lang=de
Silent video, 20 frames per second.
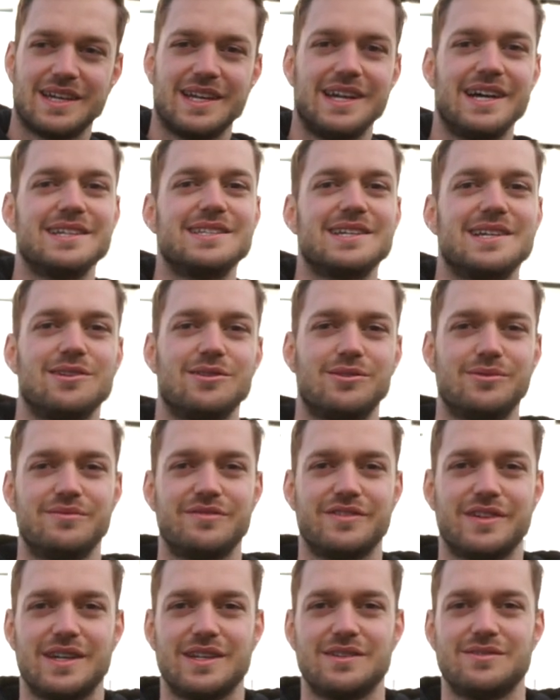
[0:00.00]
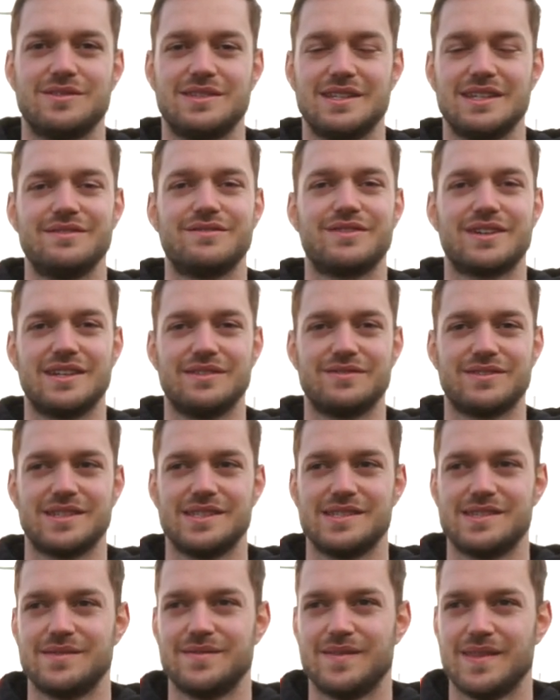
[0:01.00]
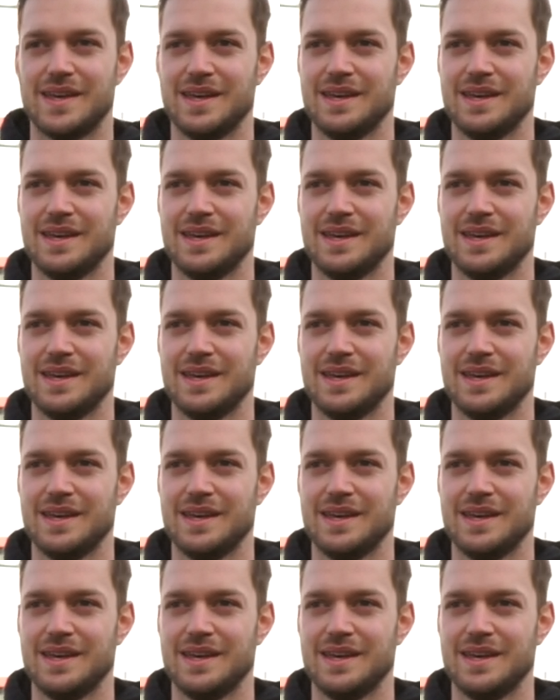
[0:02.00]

Kanaldeckel rumfahren und den frei fräsen.